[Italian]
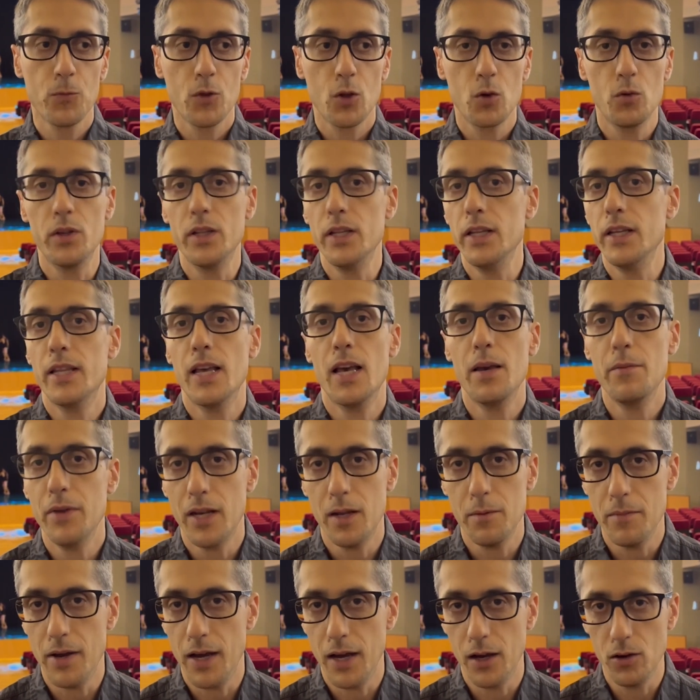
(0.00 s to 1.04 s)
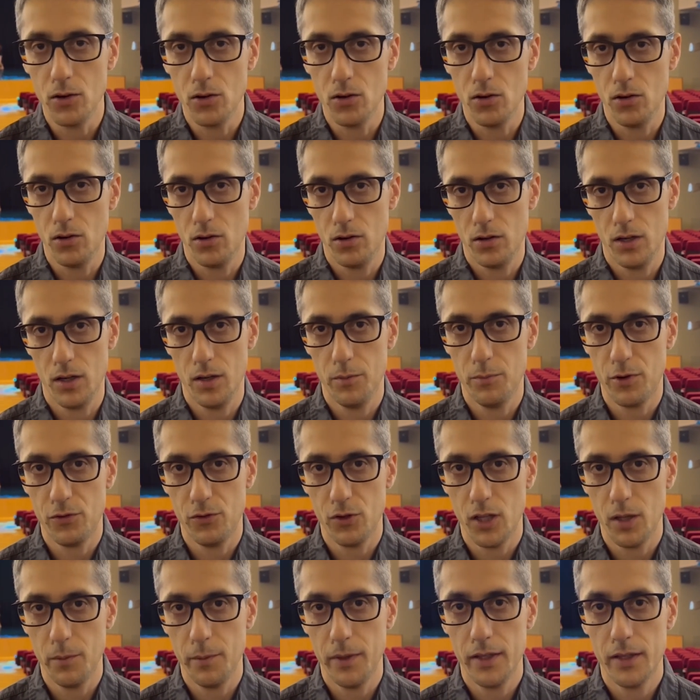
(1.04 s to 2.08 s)
Quindi i temi rimangono eh,
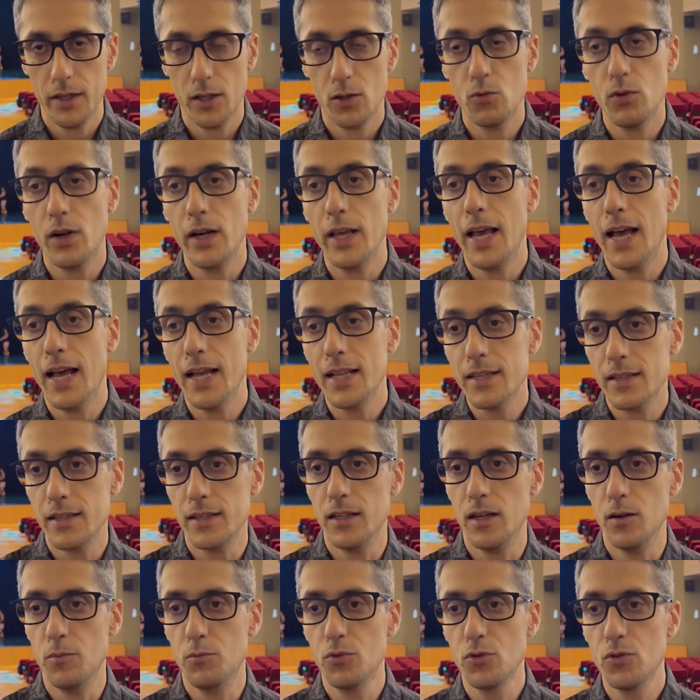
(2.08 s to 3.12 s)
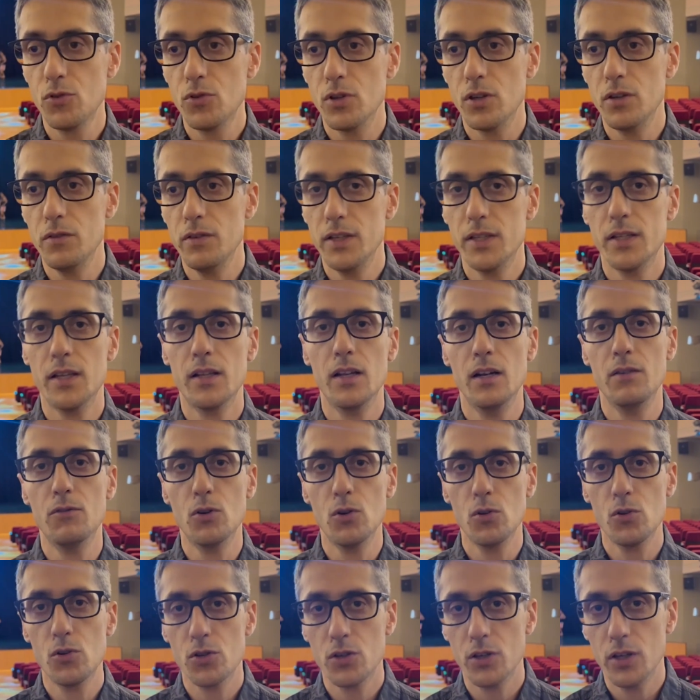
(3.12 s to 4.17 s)
profondamente attuali, anzi dal punto di vista
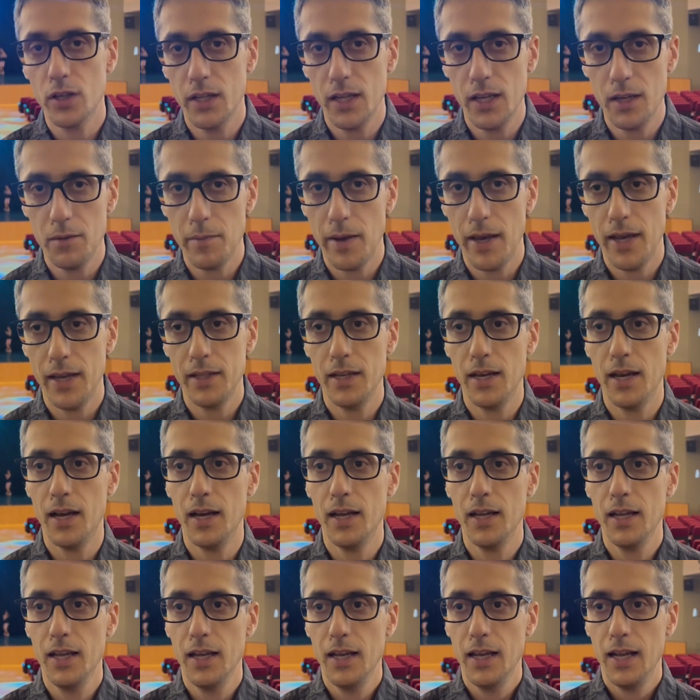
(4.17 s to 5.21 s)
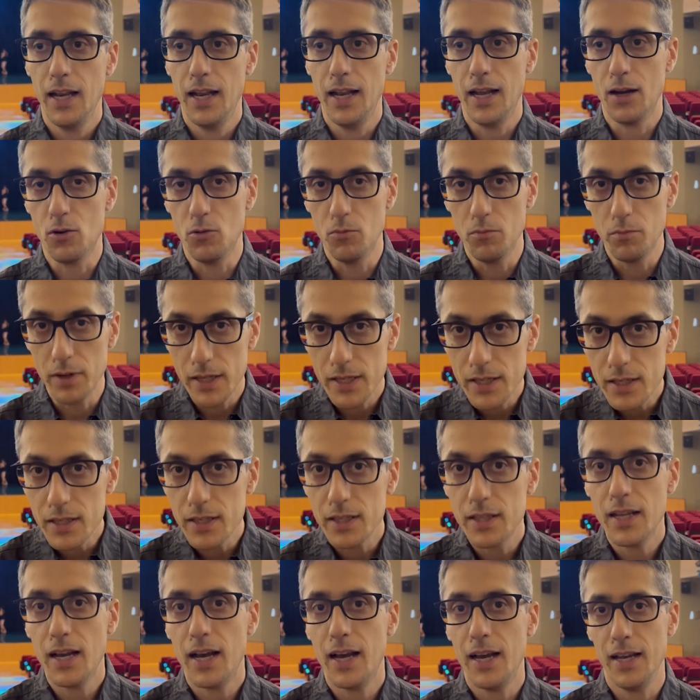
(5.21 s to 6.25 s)
dell'evoluzione dei media, la
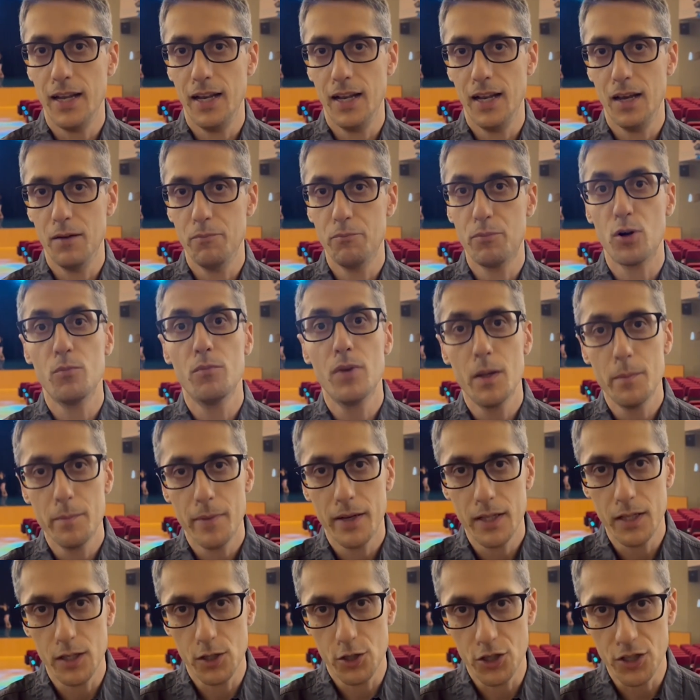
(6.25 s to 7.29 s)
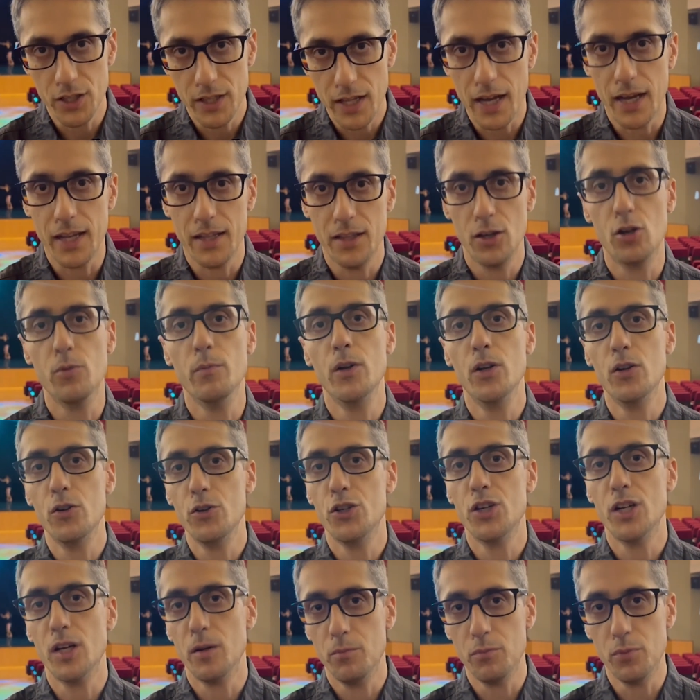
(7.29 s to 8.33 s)
complessità e la problematicità di come noi
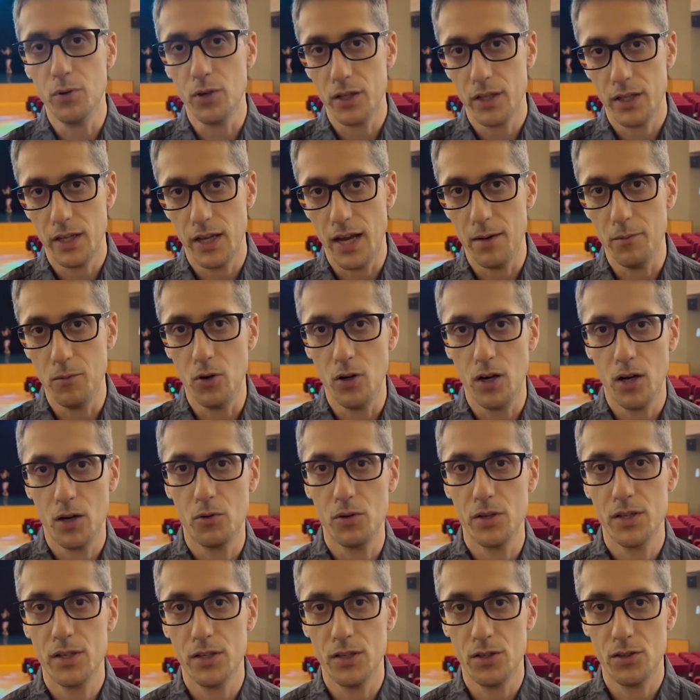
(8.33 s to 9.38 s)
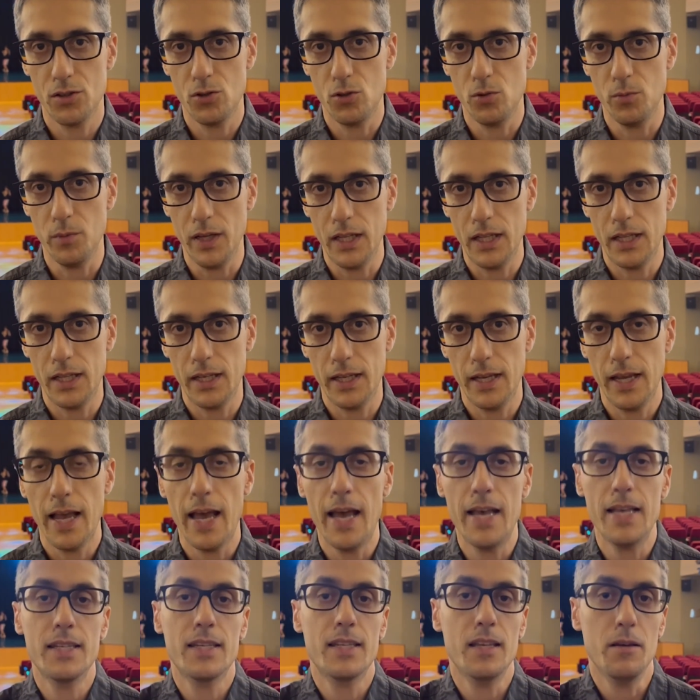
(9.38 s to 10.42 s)
ci rapportiamo a questi strumenti
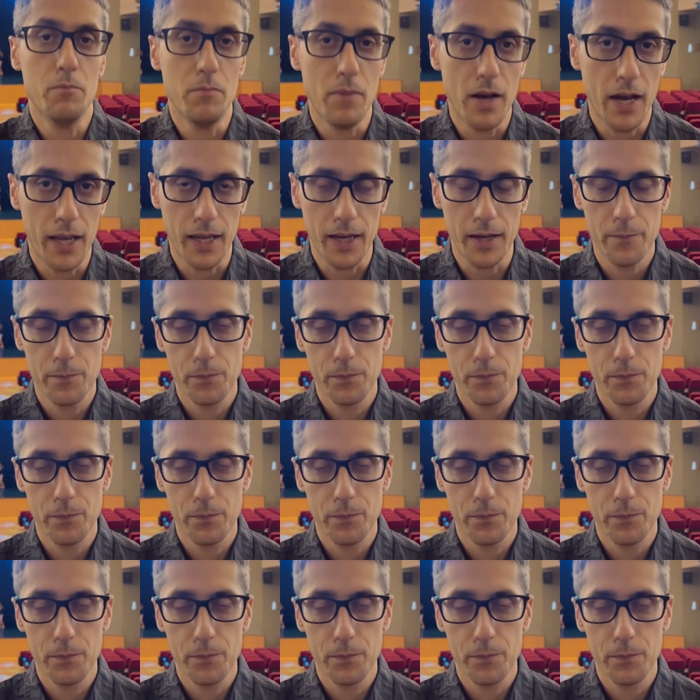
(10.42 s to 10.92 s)
è semmai